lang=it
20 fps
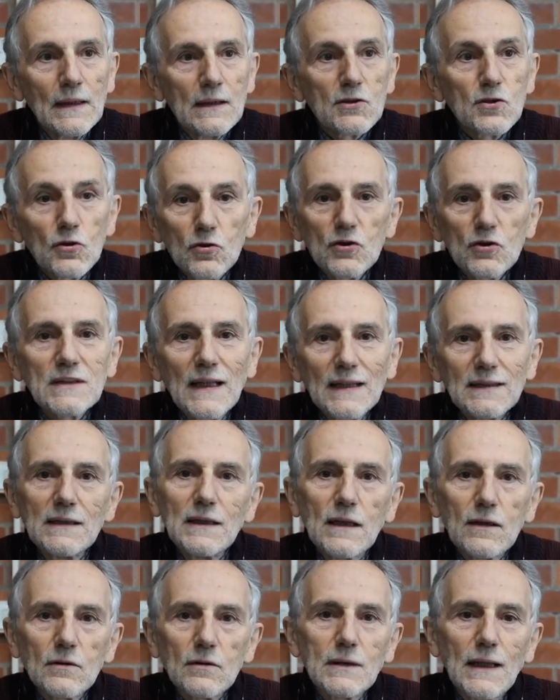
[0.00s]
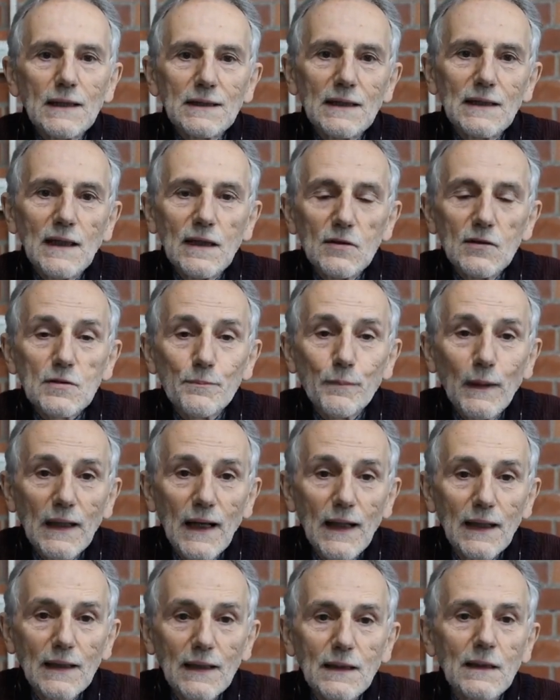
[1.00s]
sono stati dirottati negli
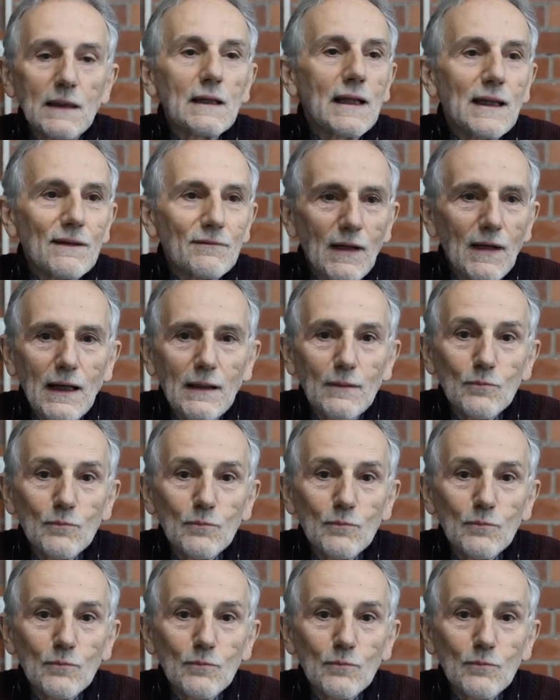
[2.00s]
ospedali, il che va